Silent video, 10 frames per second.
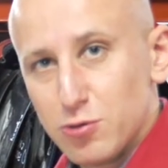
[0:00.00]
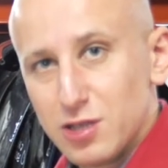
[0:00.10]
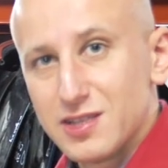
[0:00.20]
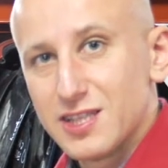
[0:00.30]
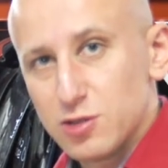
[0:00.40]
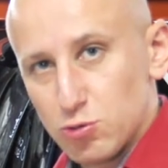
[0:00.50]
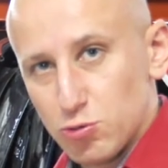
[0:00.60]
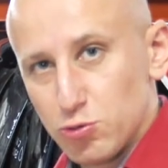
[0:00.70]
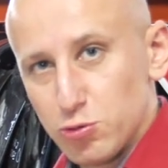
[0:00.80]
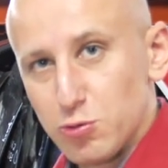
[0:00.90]
работать на
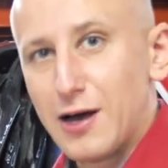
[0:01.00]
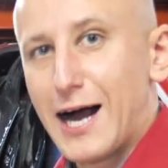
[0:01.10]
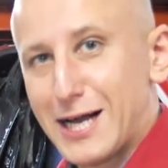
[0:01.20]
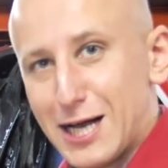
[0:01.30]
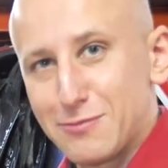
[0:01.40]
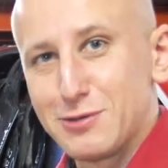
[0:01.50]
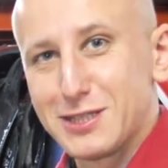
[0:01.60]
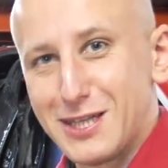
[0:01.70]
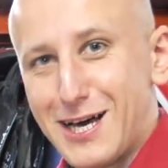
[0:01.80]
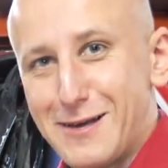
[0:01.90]
сухую. А как мы
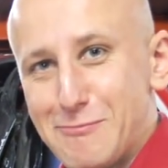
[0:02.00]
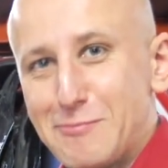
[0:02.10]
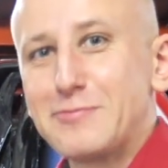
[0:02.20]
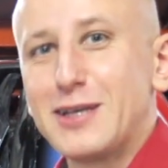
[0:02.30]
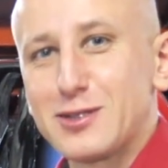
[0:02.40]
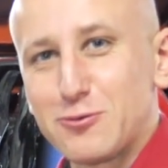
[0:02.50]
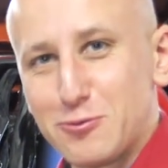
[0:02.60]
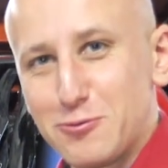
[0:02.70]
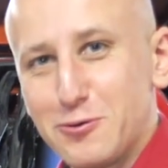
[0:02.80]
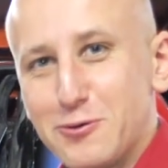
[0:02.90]
знаем, на
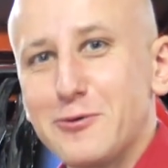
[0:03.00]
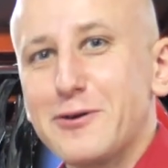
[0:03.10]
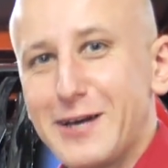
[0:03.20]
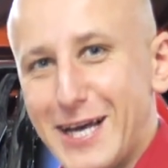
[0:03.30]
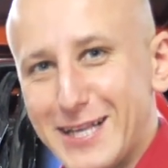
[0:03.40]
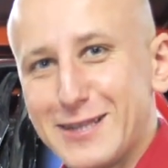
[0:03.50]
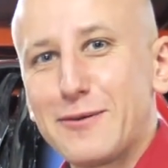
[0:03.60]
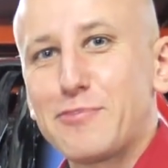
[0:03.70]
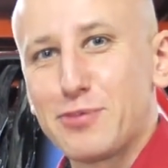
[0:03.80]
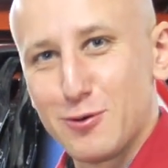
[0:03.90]
сухую
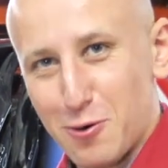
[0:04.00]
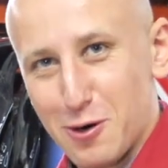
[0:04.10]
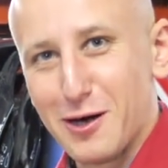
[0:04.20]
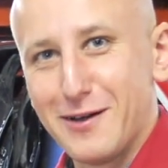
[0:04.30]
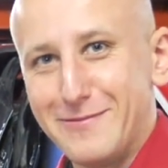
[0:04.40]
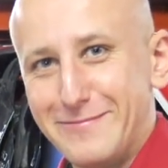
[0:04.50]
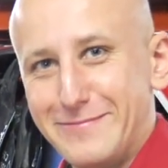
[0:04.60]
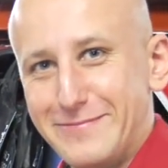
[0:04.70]
это плохо.